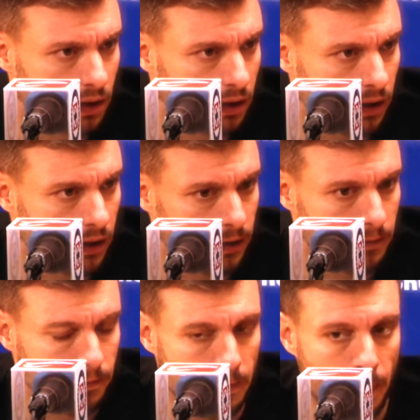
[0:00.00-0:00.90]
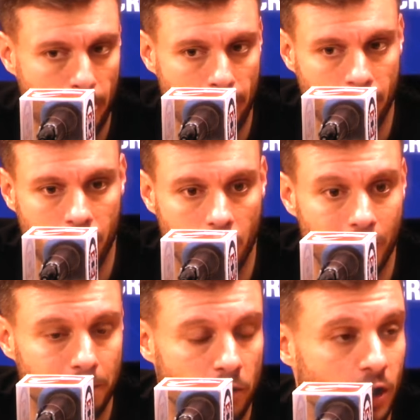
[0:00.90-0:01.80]
Eh,
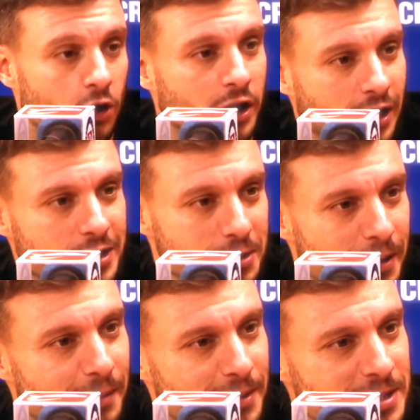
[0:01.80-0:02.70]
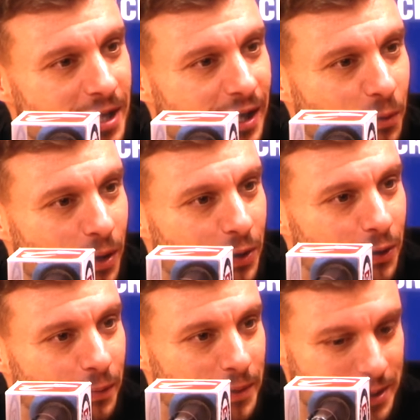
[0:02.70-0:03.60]
porque lo dije la semana pasada
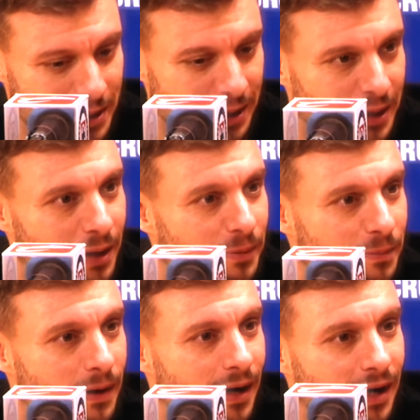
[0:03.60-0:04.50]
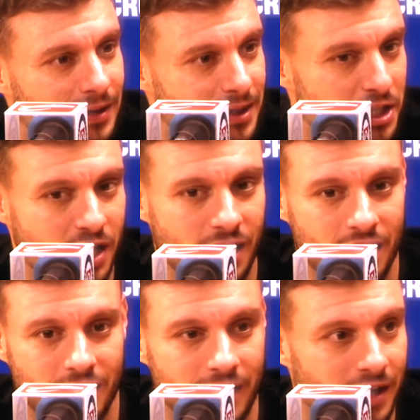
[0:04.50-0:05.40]
cuando me senté en esta misma silla
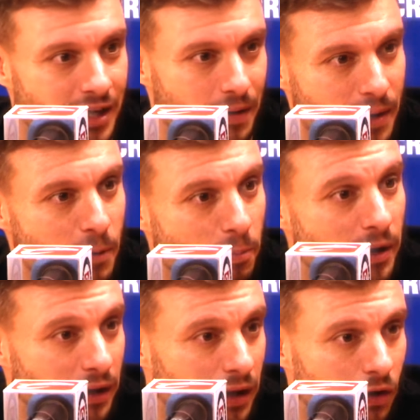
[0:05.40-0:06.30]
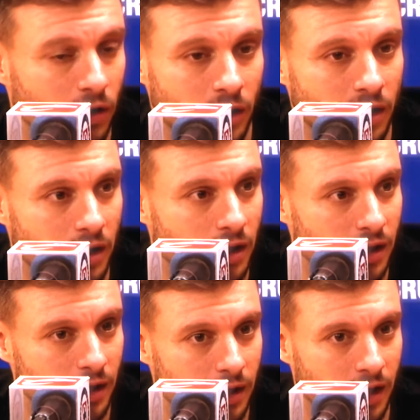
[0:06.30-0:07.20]
y habíamos perdido
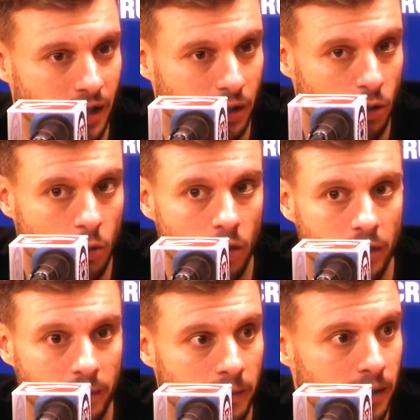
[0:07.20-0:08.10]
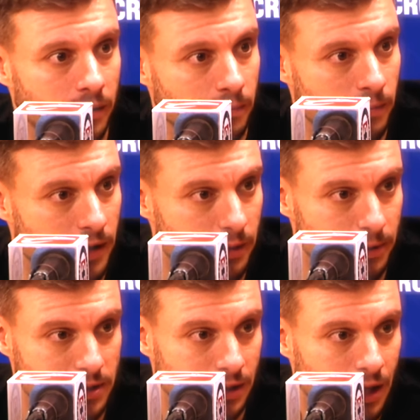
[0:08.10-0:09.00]
y, dije que estos jugadores me,
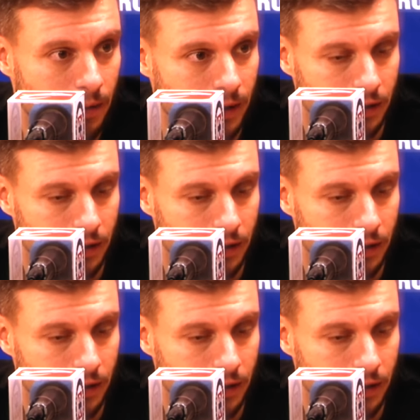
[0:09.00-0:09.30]
representaban.